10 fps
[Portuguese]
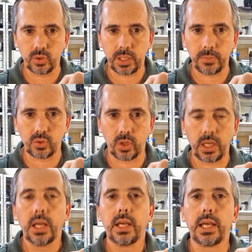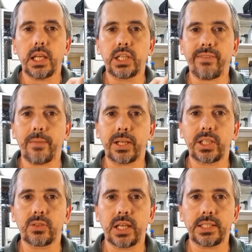termistor, ele já vai
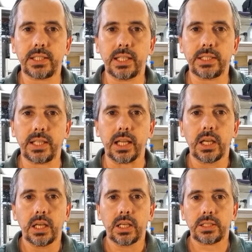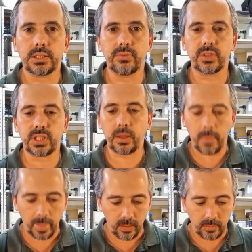baixando a resistência dele. Você,
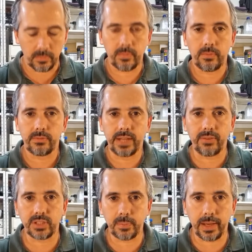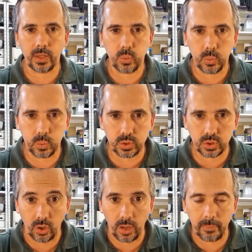daí você pega
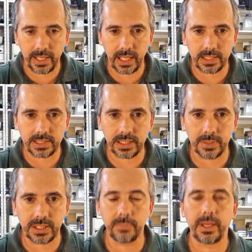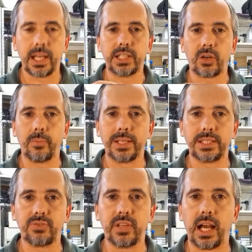para ele em cima assim, ele já começa
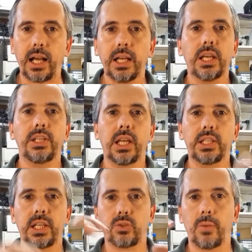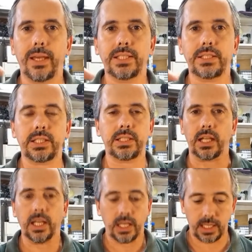a esfriar e ele já sobe a resistência
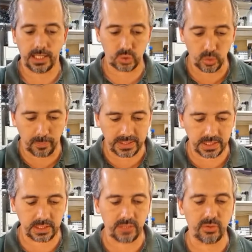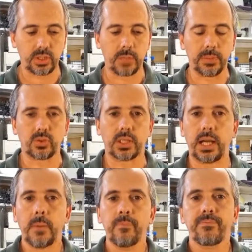dele. Ele é super sensível ao termistor,
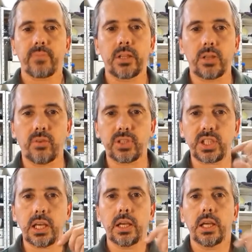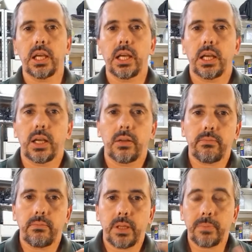tá? Então você
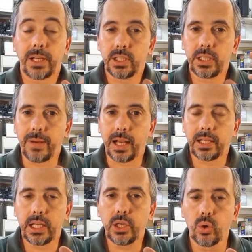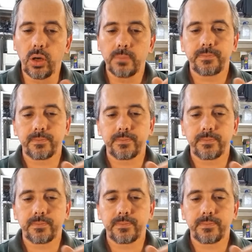imagine a máquina ligou,